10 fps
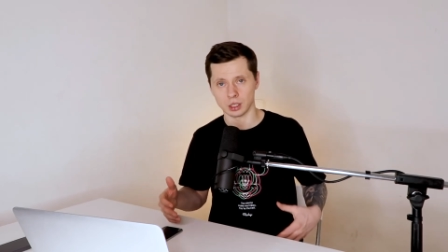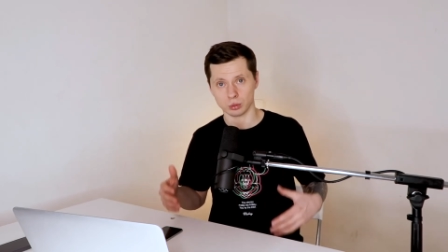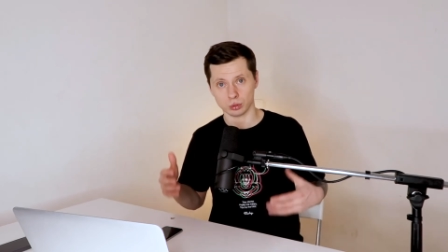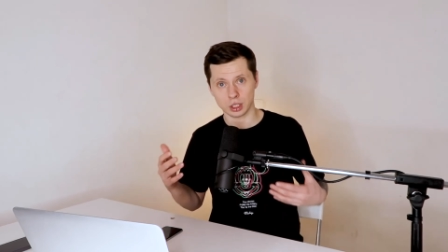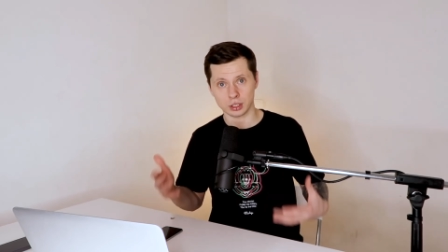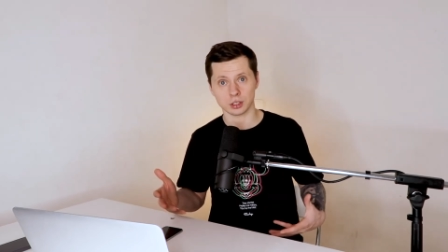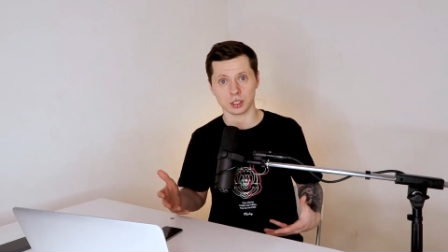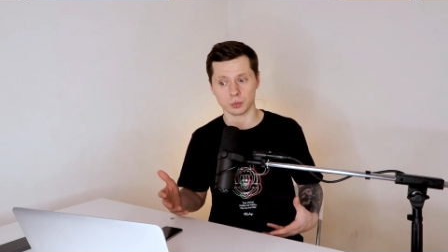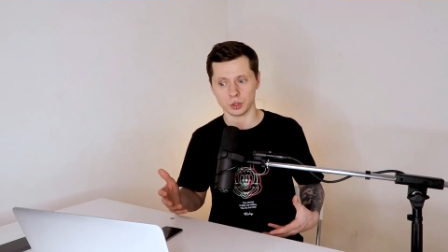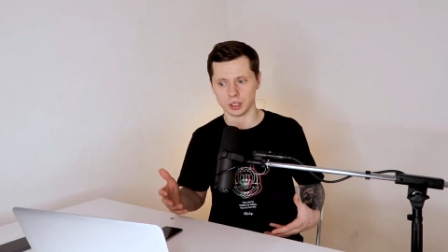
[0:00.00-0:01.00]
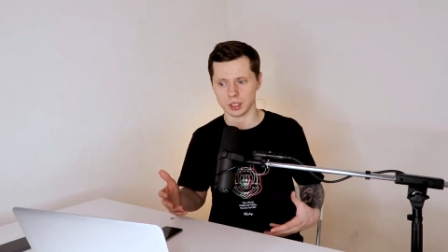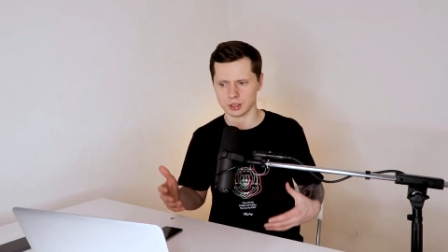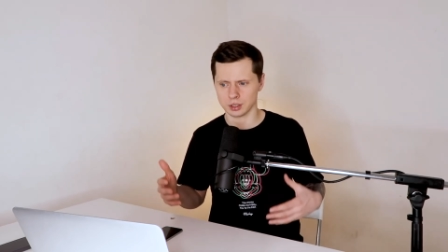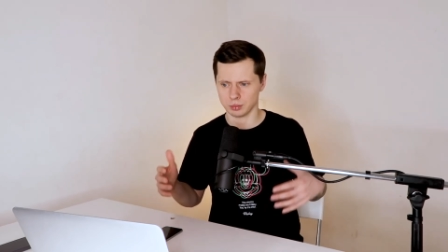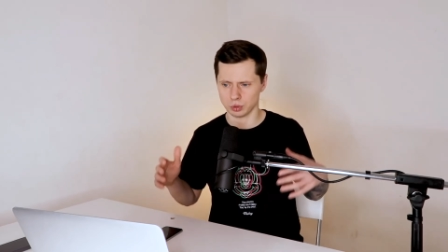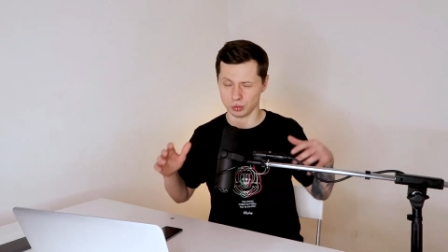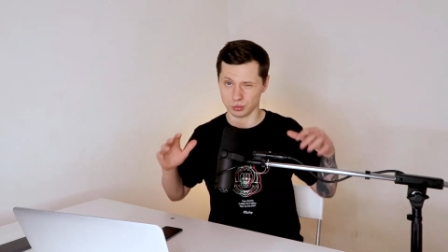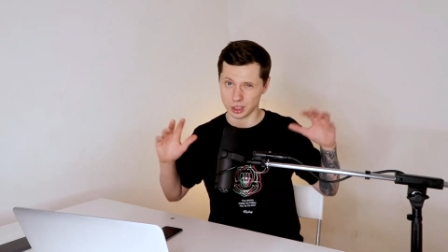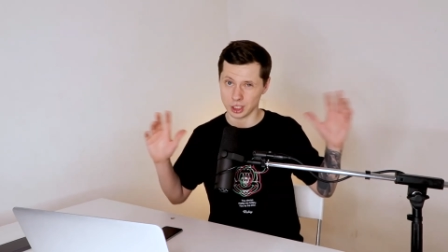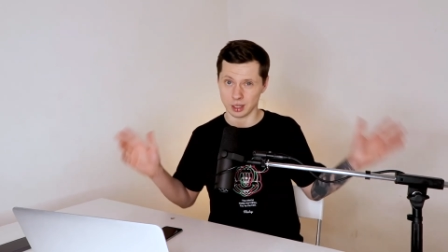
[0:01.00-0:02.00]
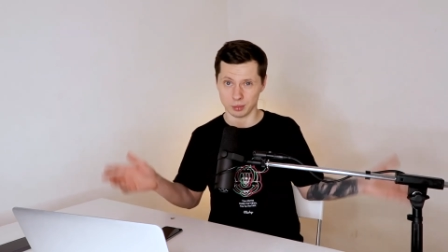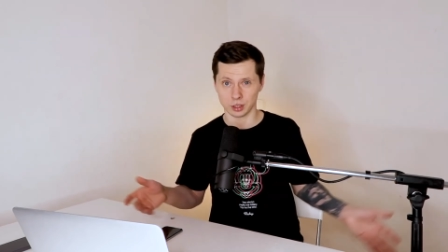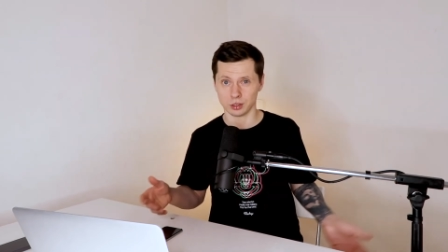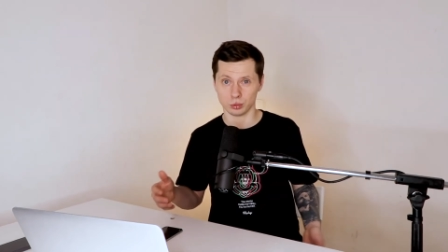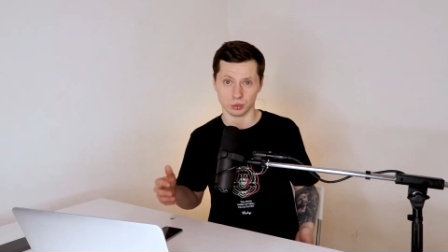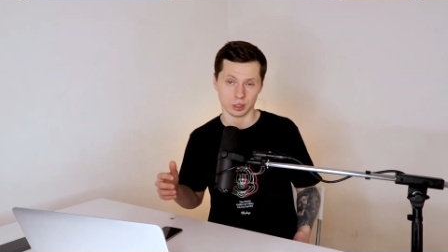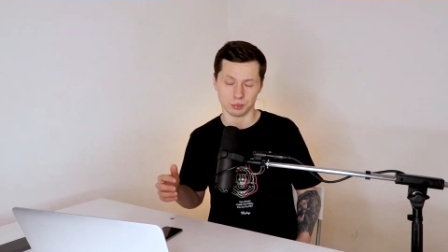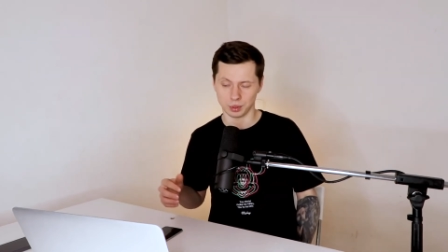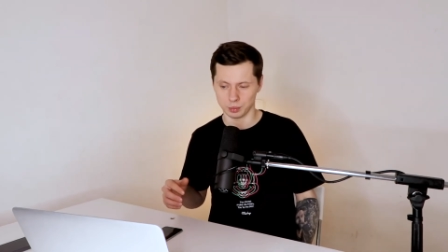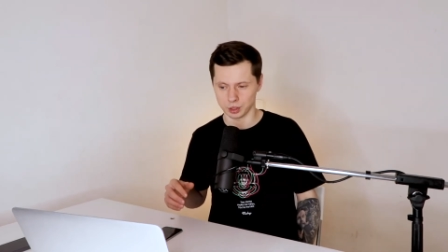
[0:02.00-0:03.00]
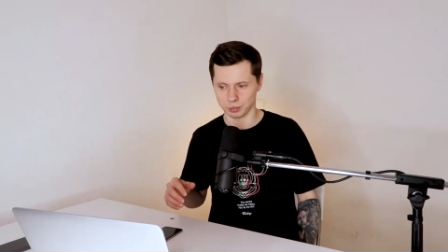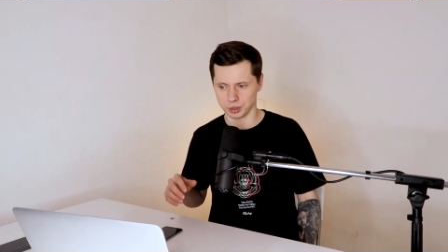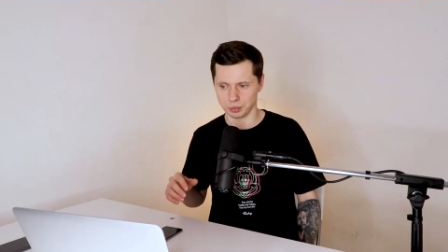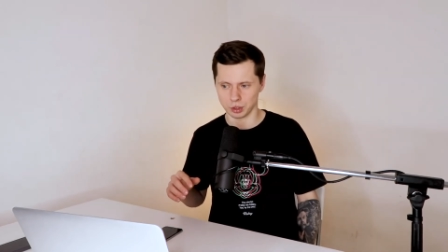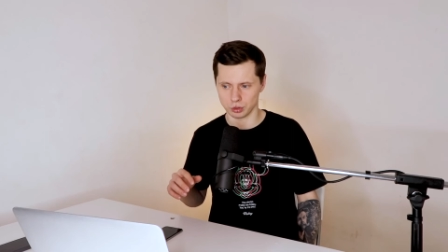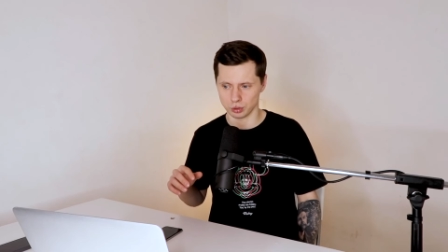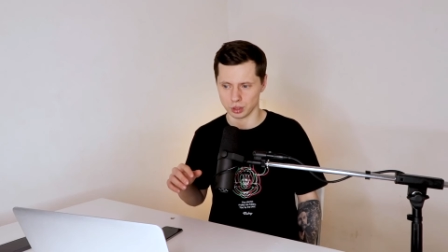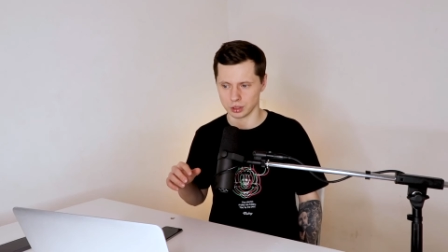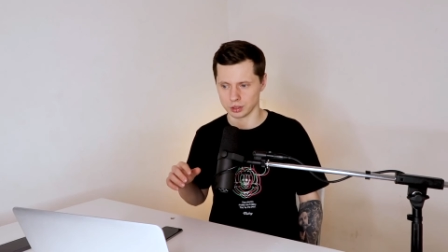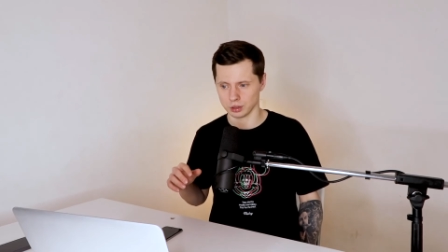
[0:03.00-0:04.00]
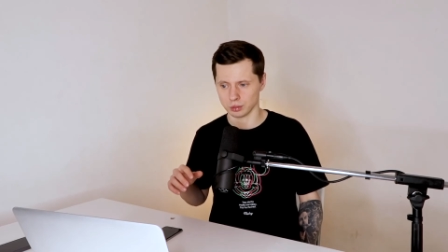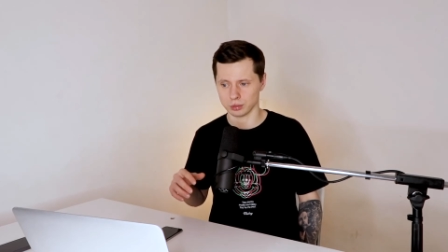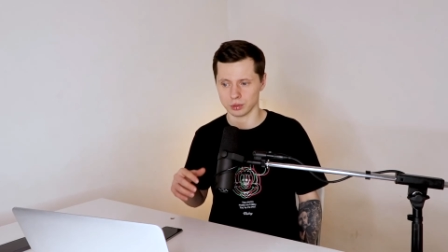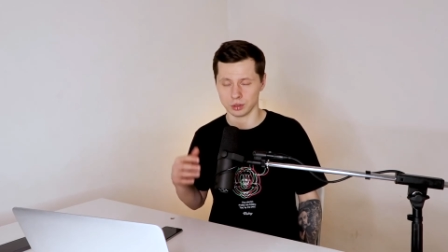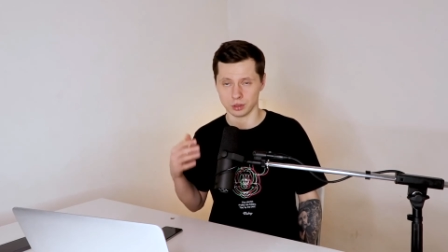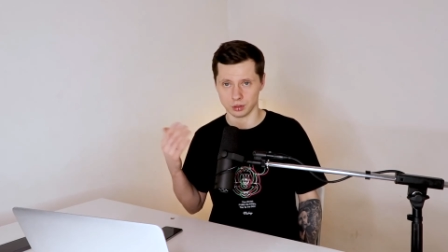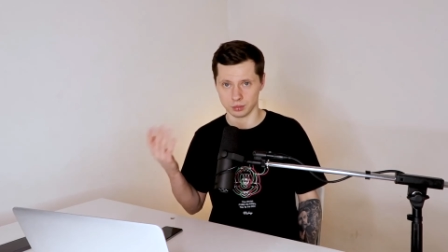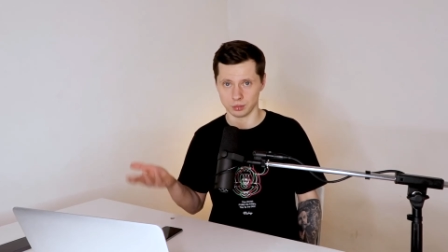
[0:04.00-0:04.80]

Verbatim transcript: Улучшается коммуникация между всей командой, то есть все примерно понимают, что они делают, и